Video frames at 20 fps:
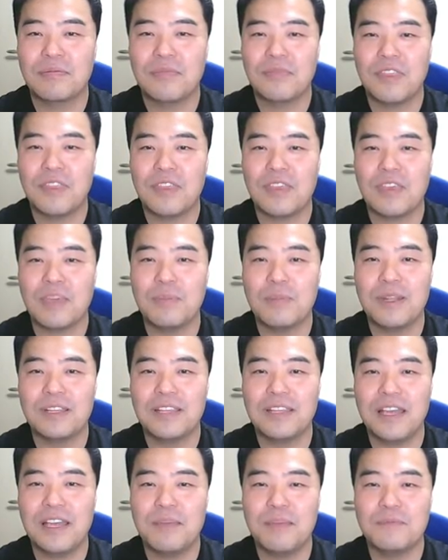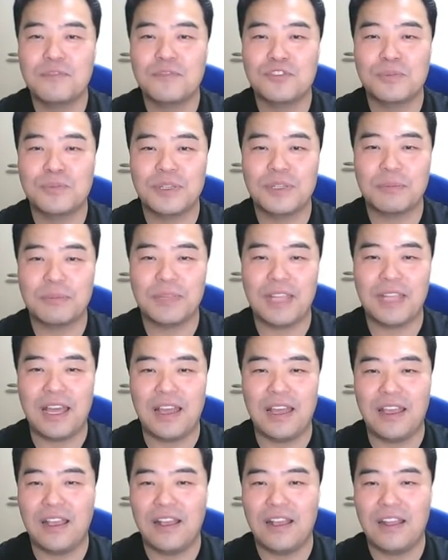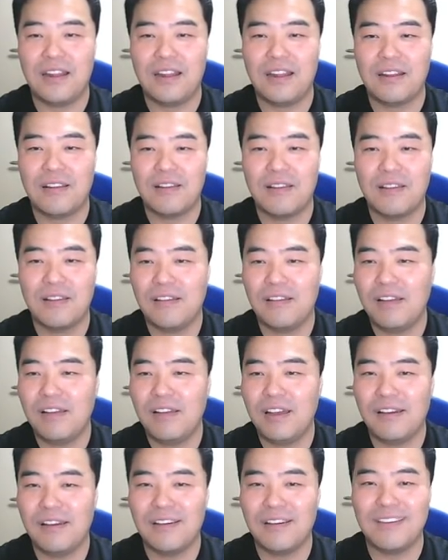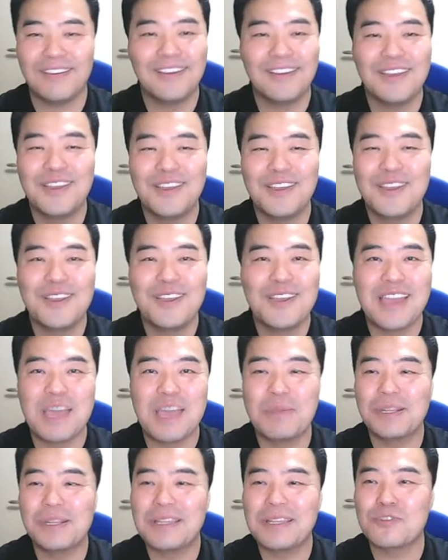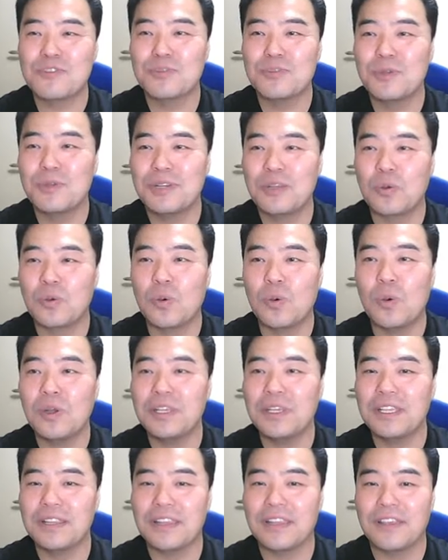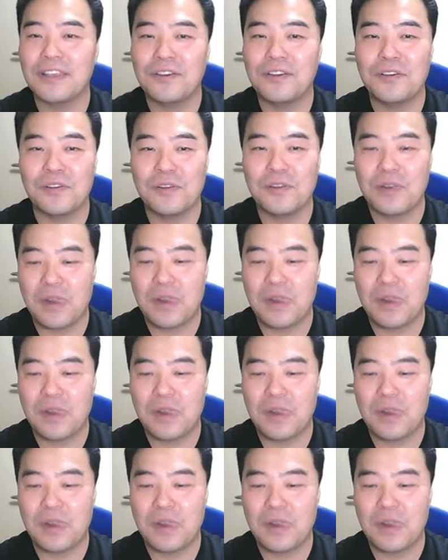네, 에펠탑 주변입니다. 와, 에펠탑 주변에 공원이 있네요.